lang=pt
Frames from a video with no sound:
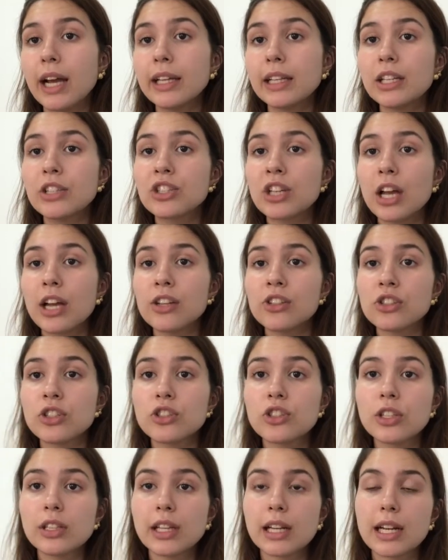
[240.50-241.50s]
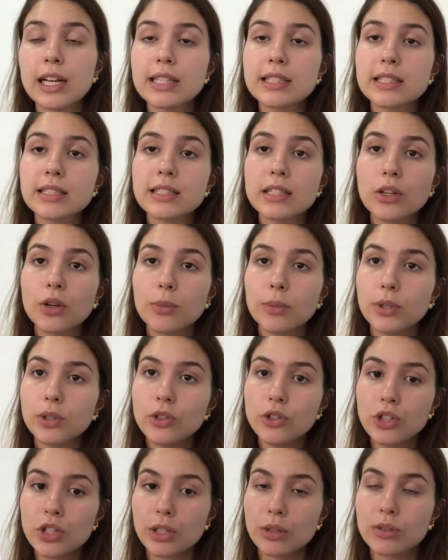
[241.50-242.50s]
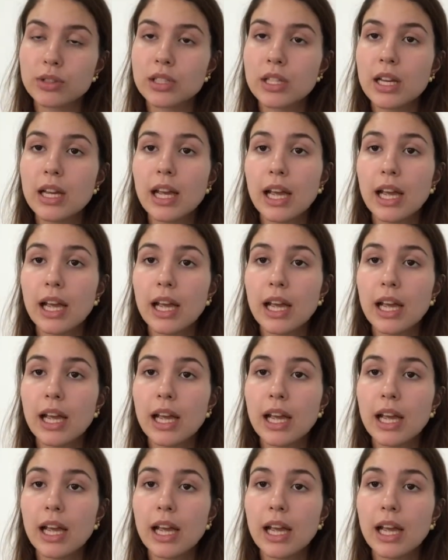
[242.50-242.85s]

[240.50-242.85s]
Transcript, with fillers: e deixar agir de 3 a 5 minutinhos.